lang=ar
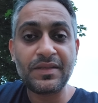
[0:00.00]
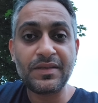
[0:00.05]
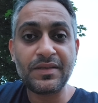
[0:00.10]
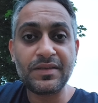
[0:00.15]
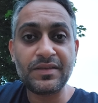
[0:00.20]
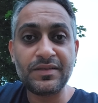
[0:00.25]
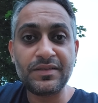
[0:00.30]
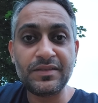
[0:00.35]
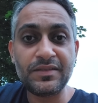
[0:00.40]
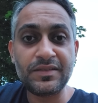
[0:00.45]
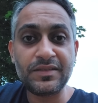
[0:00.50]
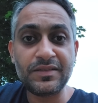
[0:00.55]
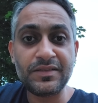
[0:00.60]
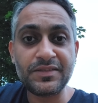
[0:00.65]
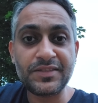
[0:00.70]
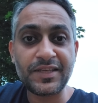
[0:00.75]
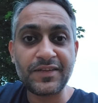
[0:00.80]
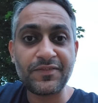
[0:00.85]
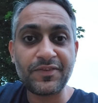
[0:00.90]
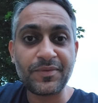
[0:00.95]

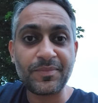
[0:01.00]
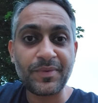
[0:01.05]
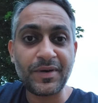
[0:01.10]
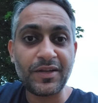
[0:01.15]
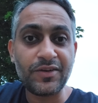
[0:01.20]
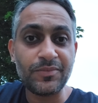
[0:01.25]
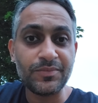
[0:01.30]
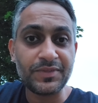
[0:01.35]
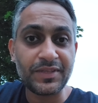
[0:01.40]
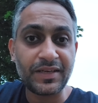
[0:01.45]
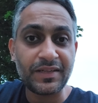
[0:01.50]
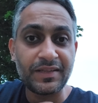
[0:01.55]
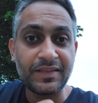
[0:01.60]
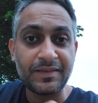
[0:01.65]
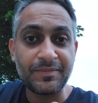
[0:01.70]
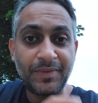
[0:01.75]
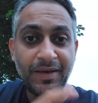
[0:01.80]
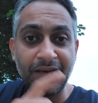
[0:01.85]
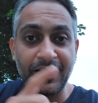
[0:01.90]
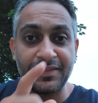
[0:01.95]
السيرفر مالهم تاخذ
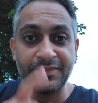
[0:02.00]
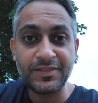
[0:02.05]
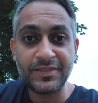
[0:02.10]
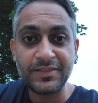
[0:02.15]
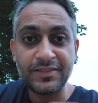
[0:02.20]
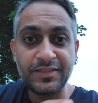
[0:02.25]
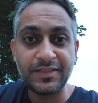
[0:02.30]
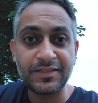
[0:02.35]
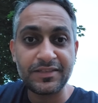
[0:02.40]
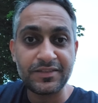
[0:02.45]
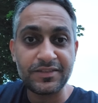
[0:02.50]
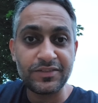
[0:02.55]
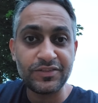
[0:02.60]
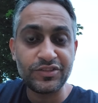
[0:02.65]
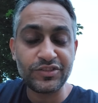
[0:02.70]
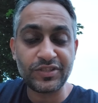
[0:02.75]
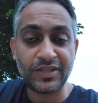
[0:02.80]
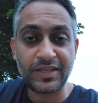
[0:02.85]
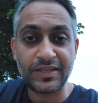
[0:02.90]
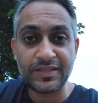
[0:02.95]
يعني ما حد يقدر
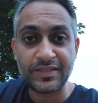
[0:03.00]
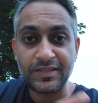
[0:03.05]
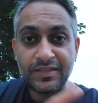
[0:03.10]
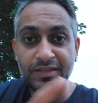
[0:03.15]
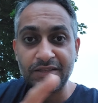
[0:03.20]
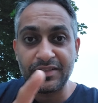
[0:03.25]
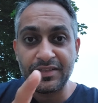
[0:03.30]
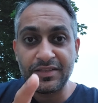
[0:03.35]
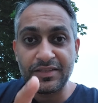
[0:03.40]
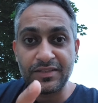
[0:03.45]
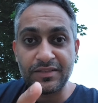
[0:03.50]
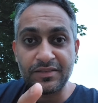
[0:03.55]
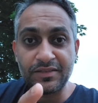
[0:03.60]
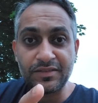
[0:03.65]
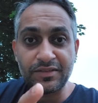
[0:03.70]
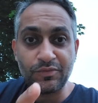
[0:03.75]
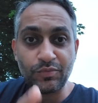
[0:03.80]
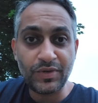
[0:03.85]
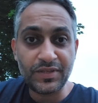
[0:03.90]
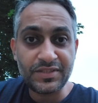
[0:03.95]
يدش على
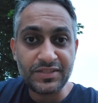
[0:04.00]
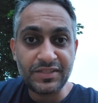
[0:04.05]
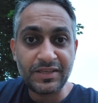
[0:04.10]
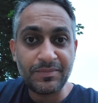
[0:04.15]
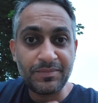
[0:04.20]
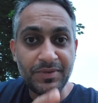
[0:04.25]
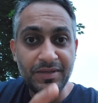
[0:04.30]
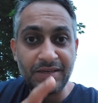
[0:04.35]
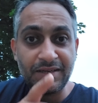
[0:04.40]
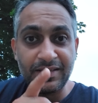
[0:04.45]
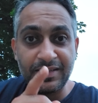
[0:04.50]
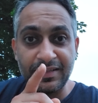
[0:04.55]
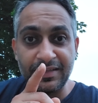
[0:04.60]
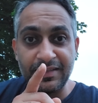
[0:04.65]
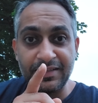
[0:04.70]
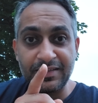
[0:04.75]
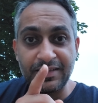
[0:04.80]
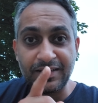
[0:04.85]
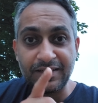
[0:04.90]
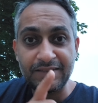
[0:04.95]
الواتساب
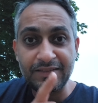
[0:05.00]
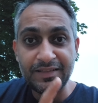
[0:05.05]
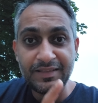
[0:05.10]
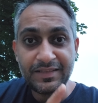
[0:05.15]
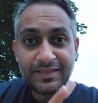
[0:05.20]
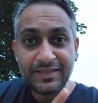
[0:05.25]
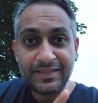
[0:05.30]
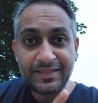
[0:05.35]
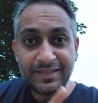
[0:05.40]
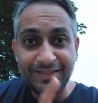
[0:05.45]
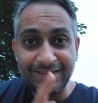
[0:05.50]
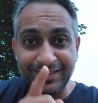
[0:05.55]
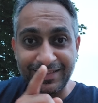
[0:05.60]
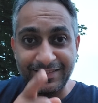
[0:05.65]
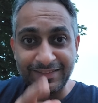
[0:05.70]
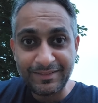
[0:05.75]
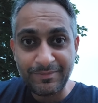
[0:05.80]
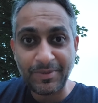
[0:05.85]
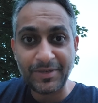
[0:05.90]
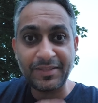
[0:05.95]
الا على اللي
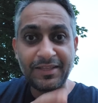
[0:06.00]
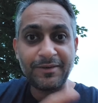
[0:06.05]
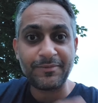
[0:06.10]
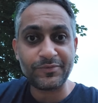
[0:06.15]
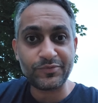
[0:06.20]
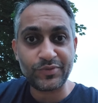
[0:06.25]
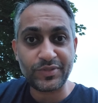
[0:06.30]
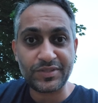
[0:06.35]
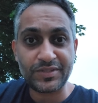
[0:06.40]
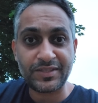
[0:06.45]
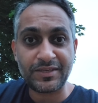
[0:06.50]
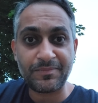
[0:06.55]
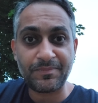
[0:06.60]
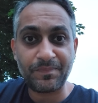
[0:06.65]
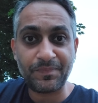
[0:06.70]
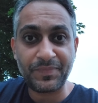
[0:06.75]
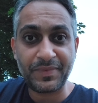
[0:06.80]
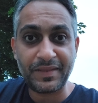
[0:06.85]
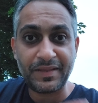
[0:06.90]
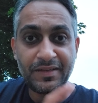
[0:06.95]
عنده برنامج واتساب
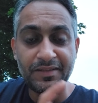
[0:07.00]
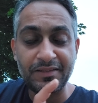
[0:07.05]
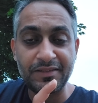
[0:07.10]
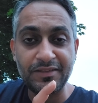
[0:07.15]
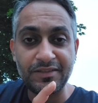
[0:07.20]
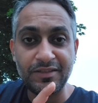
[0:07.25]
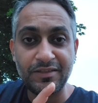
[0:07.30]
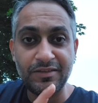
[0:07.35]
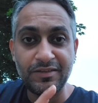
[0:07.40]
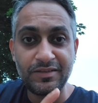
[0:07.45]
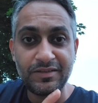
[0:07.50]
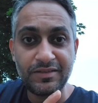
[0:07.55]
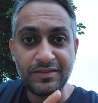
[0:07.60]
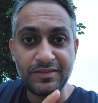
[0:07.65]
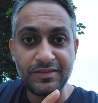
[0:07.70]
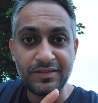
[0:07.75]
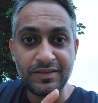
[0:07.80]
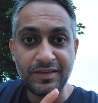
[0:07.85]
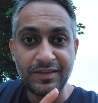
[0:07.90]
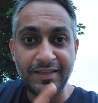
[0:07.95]
يعني
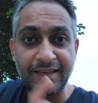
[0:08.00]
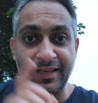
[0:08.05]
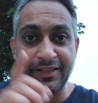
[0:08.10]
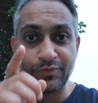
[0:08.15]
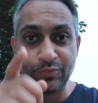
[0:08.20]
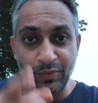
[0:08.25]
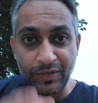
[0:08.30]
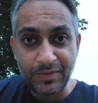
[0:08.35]
الجيت